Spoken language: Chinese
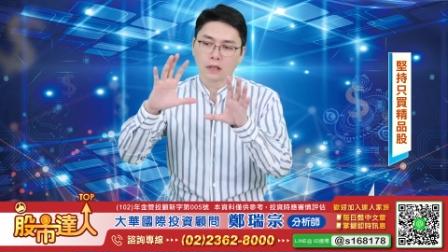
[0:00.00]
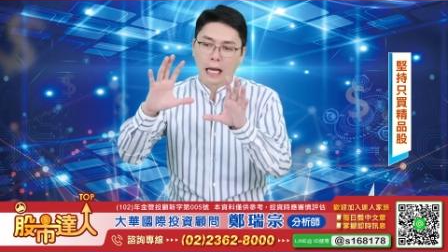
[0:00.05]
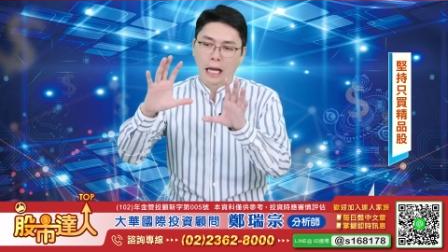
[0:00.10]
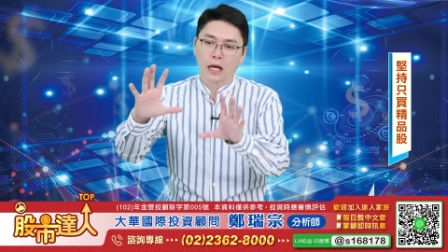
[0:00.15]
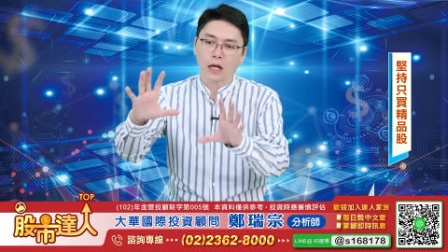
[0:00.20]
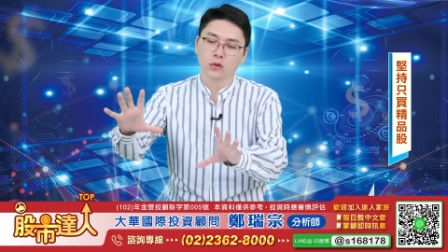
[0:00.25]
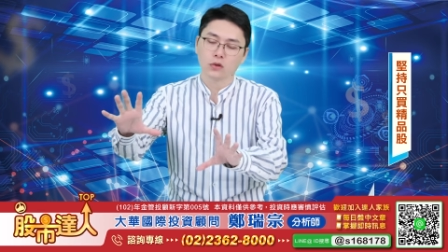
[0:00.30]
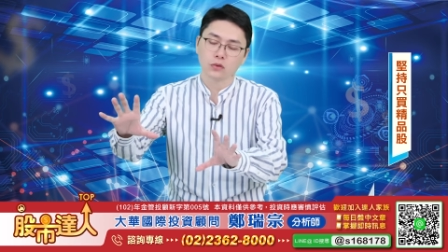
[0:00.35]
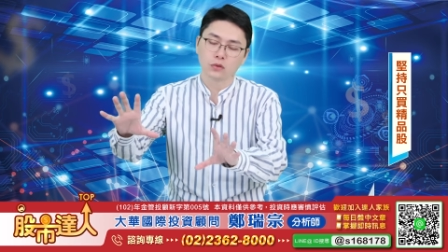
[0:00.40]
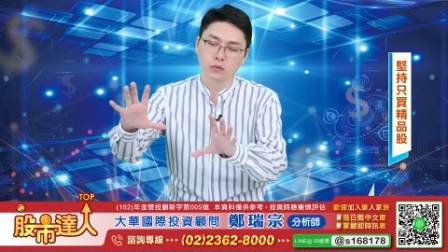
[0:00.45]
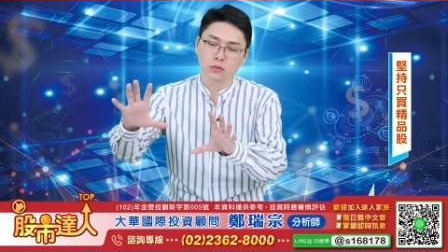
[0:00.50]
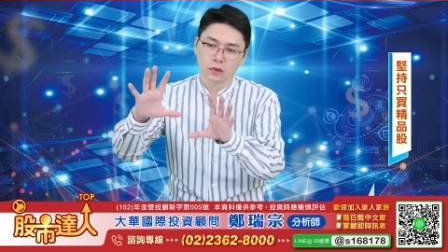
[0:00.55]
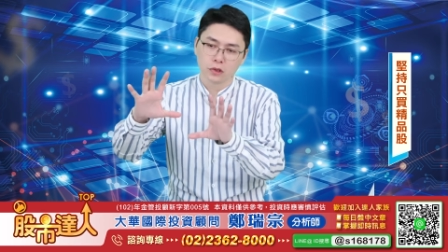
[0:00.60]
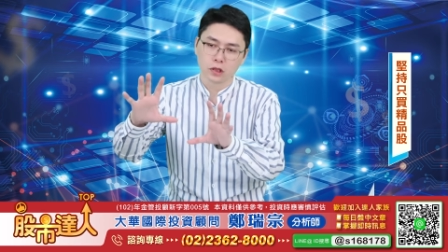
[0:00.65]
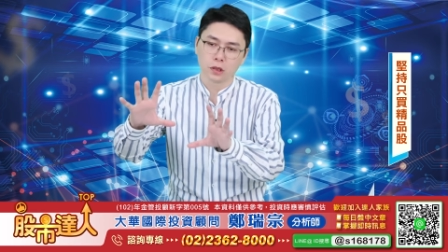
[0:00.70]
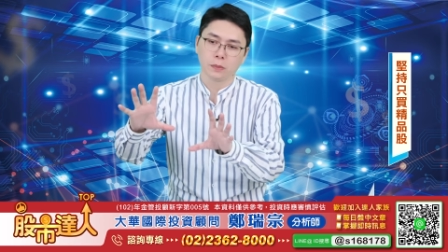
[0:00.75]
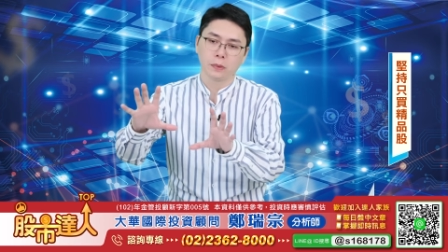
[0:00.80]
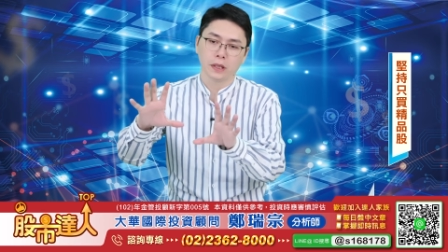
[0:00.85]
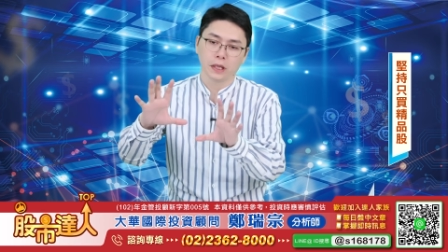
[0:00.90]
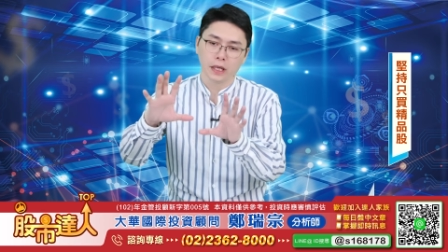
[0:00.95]
打入
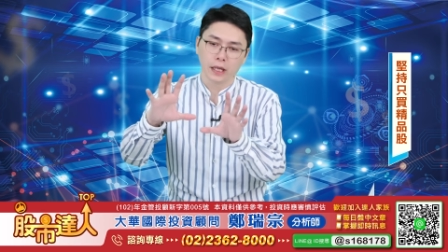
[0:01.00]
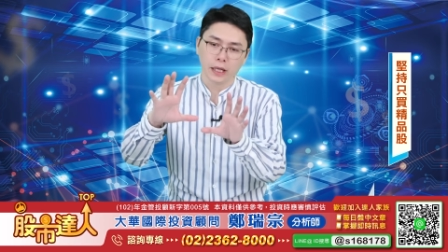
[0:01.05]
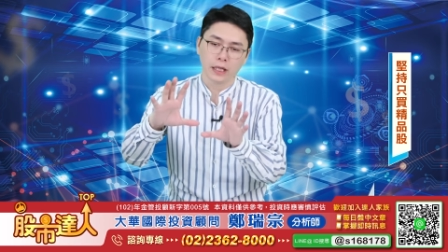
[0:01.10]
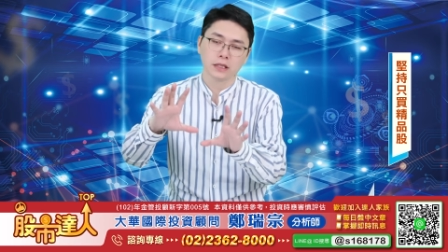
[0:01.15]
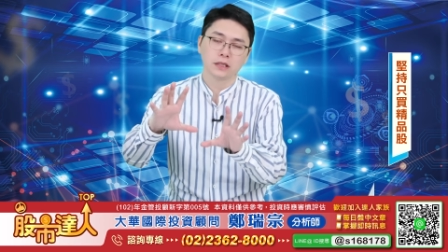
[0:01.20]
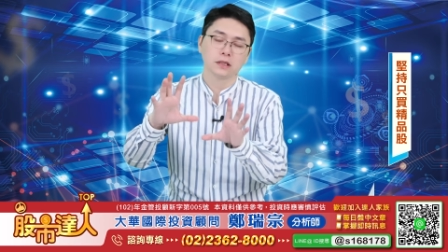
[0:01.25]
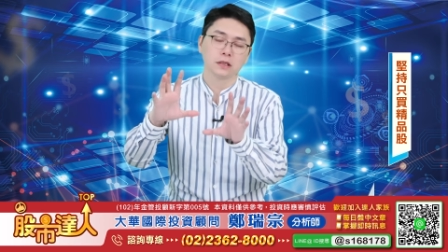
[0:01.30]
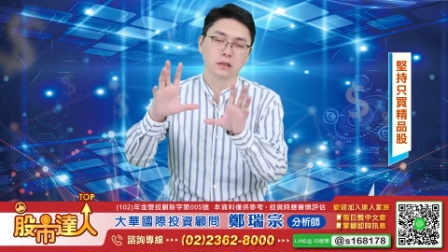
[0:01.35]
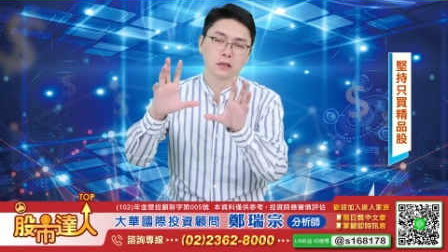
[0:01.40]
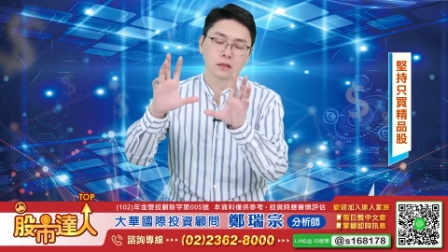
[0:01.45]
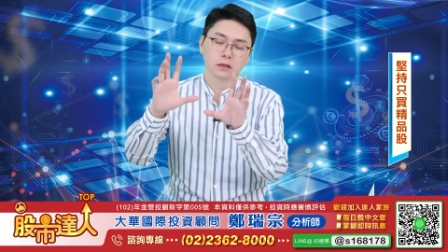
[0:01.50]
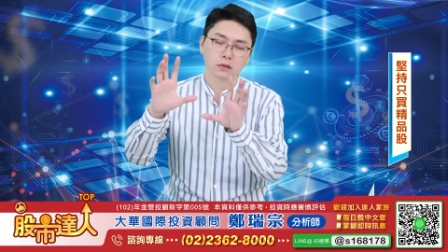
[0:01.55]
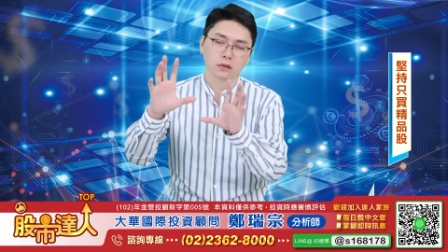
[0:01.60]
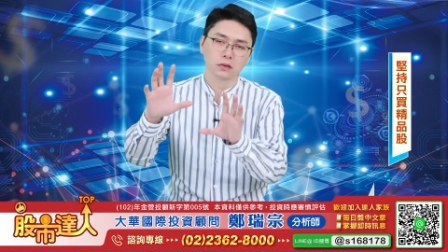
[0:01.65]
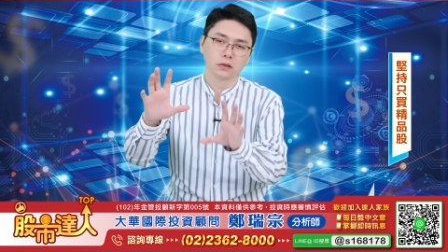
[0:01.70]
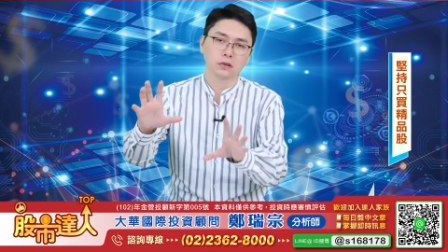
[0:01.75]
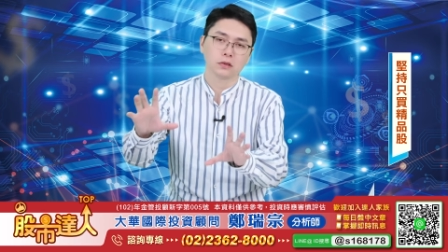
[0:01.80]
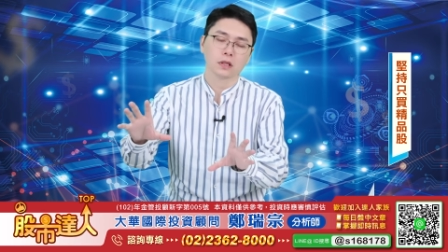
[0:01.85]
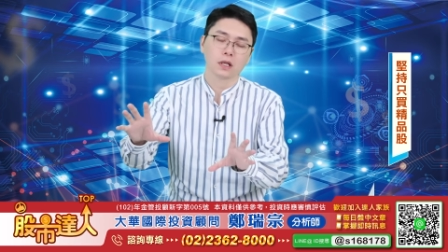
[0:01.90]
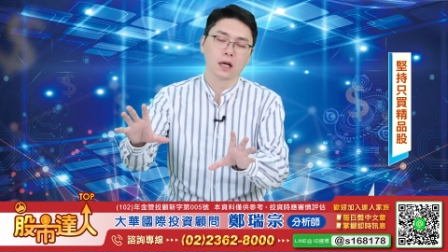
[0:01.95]
日本 A S I C 的
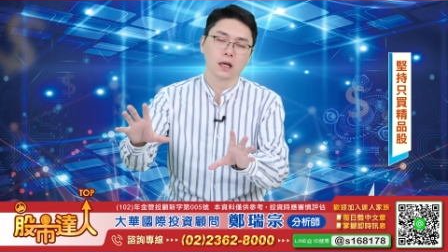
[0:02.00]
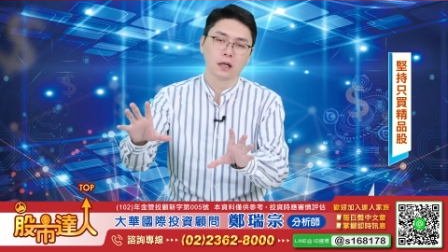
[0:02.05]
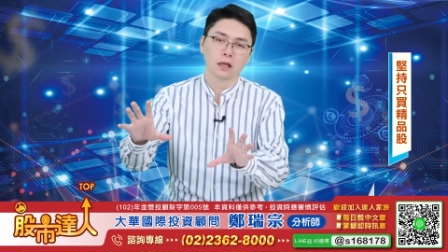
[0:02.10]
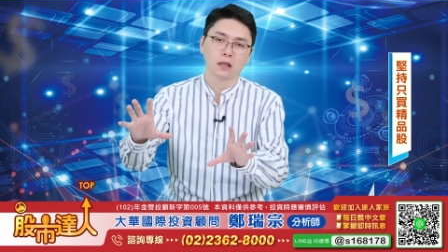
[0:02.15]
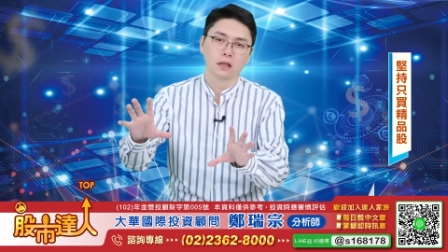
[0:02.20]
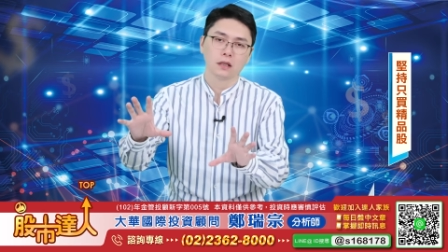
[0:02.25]
市场，